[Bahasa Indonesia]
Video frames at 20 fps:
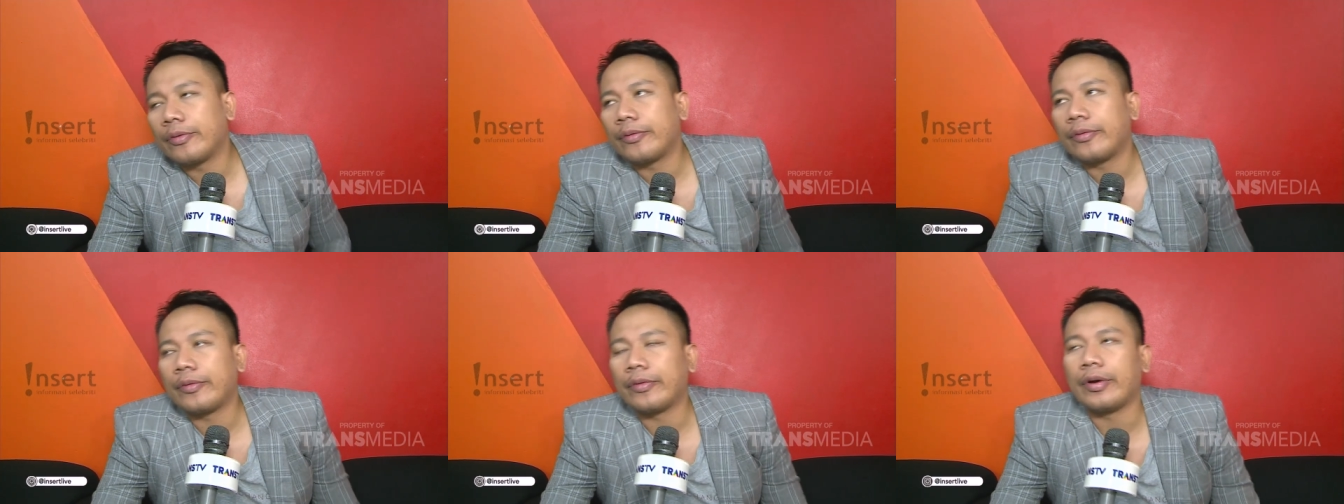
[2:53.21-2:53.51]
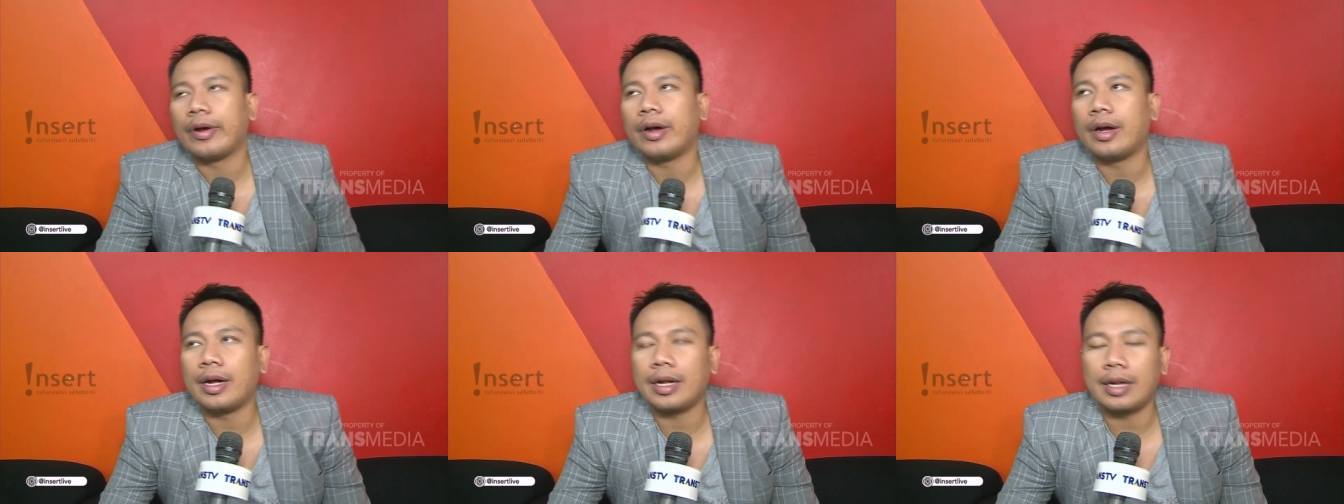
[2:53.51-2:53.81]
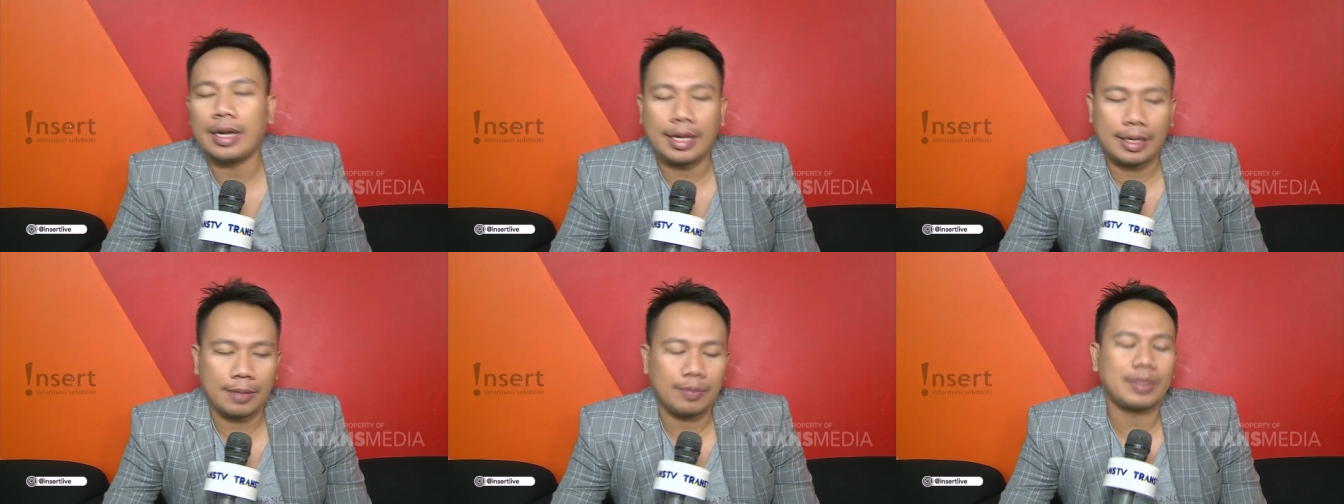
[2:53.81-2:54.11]
uh,
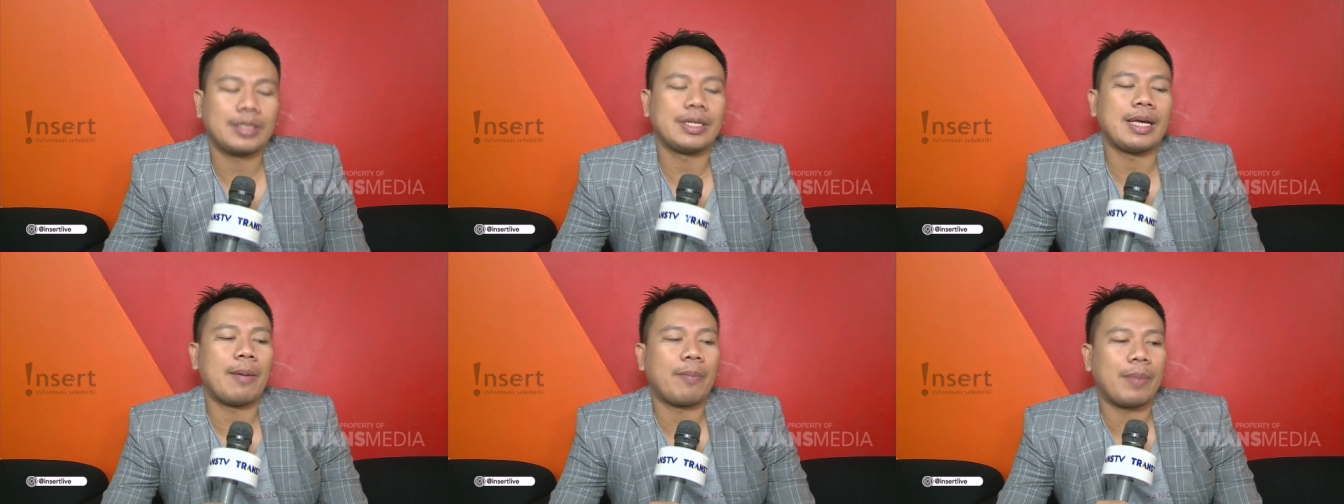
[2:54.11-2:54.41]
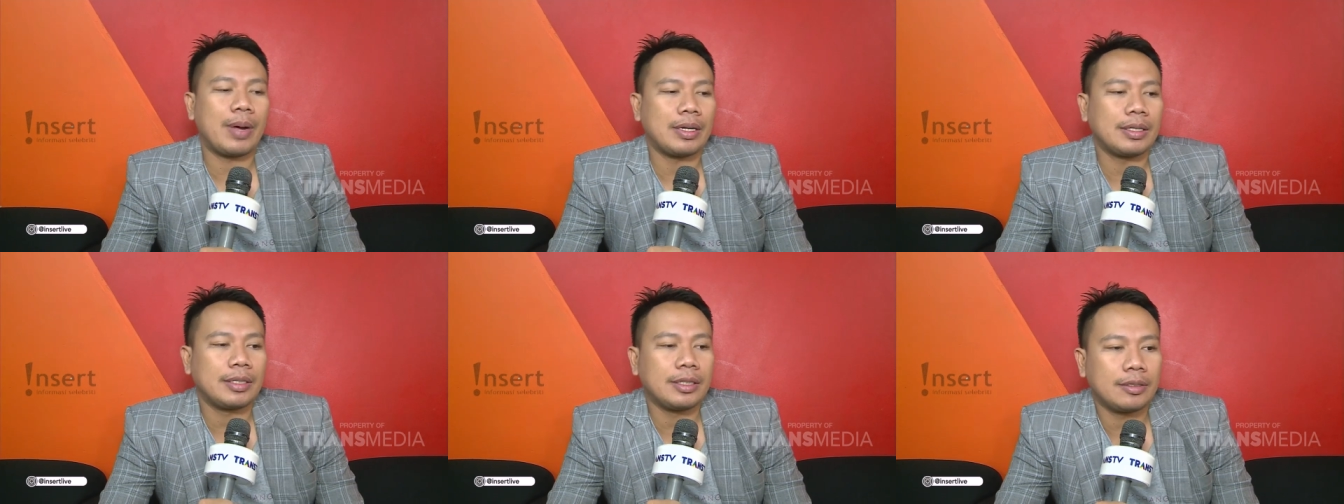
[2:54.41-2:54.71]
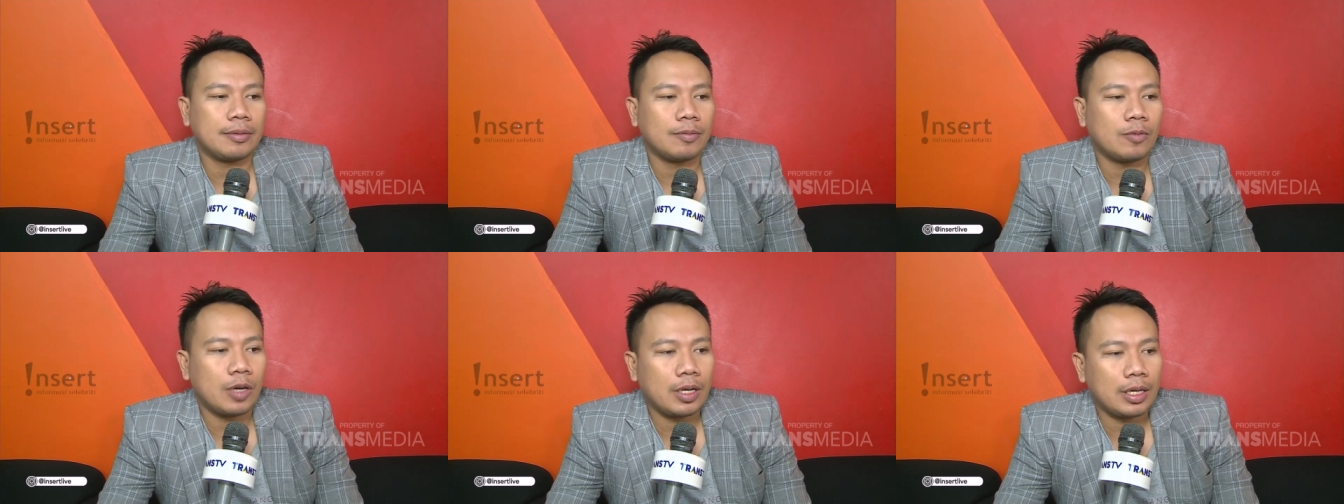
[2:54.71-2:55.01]
lagi persiapan sih
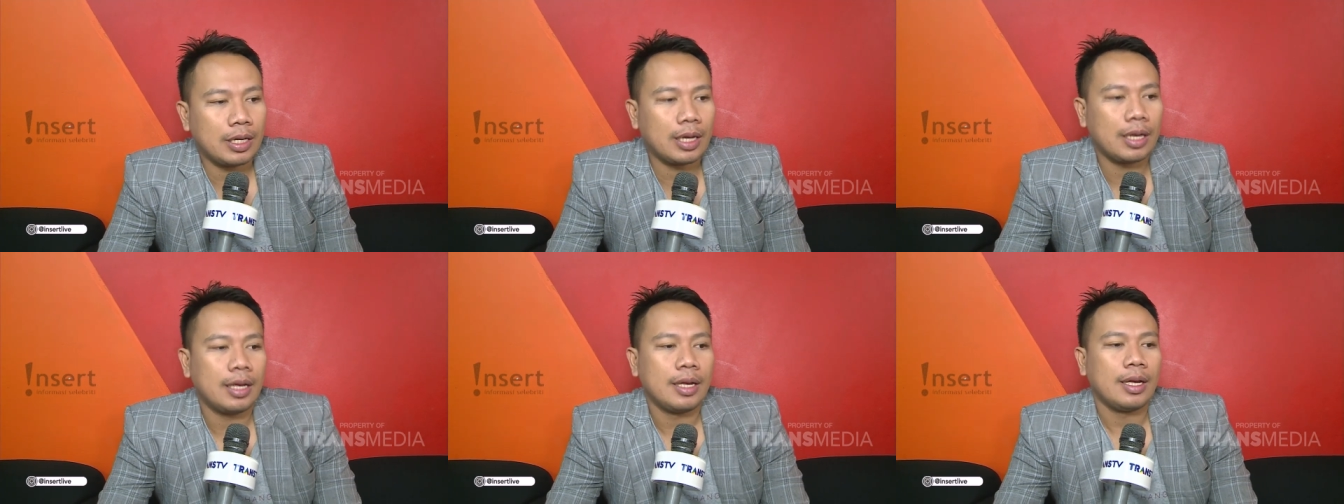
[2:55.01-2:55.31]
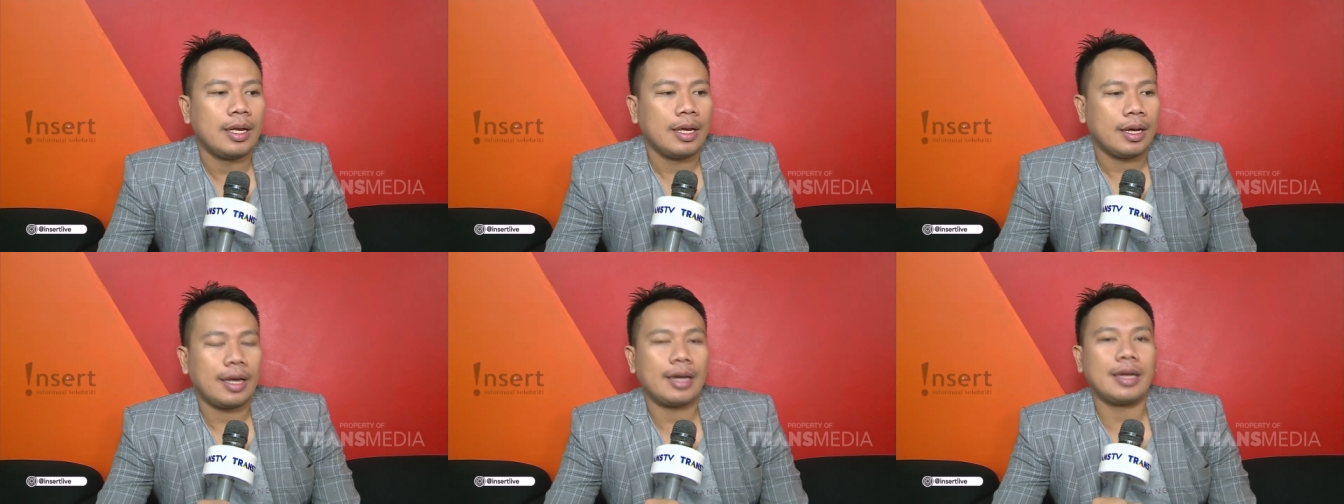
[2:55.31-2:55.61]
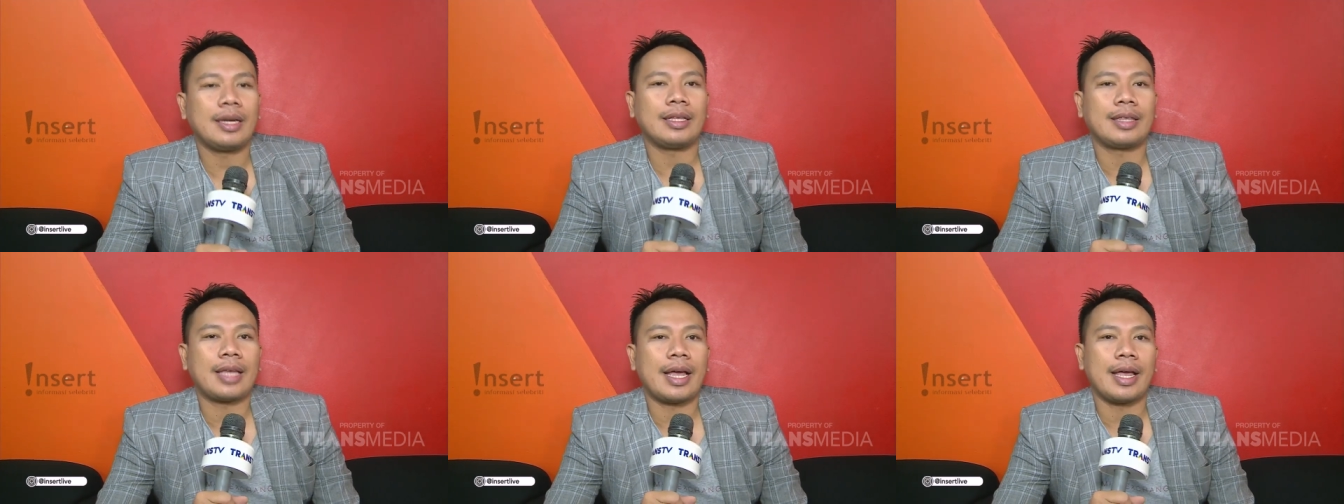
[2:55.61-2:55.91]
semuanya kan
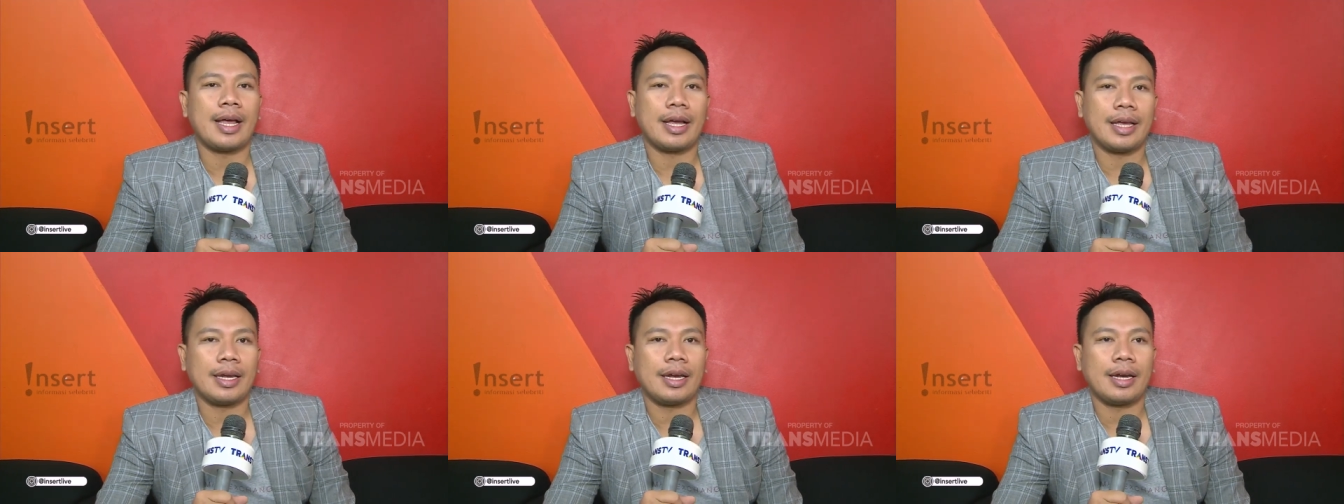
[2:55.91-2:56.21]
ditayangin